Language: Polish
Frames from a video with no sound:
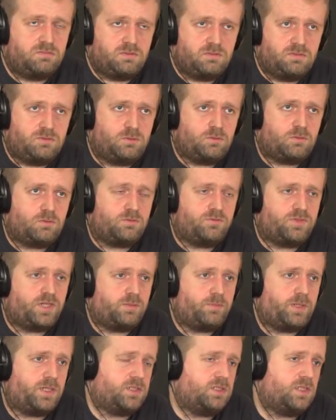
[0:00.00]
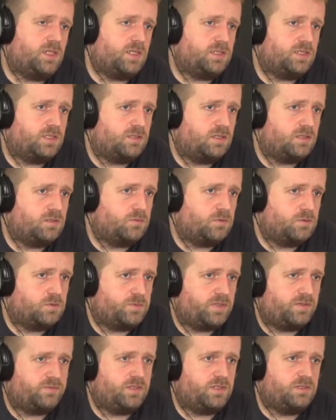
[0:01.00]
cukru w herbacie, a na dobrą
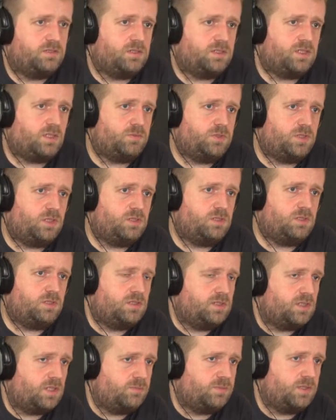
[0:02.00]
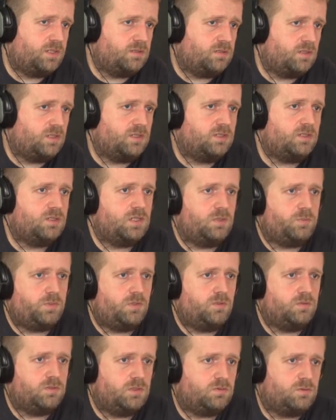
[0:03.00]
sprawę gdzieś tam siedzi i zarabia gigantyczne
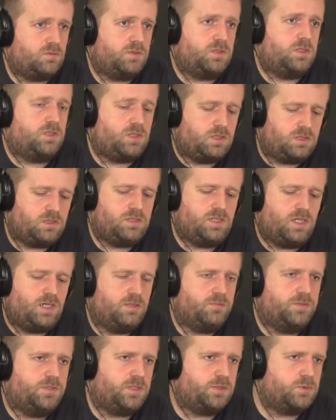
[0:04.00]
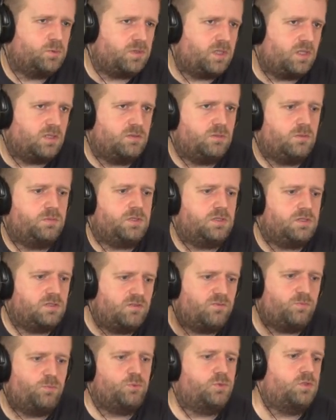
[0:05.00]
pieniądze. Oczywiście siedzi i dalej miesza cukier, no bo przecież
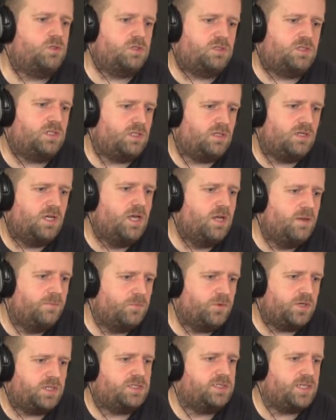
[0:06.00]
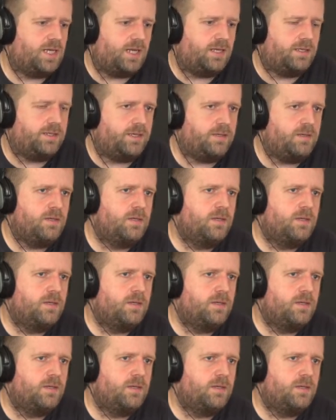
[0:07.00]
nie wpuścisz jej do Excela, nie?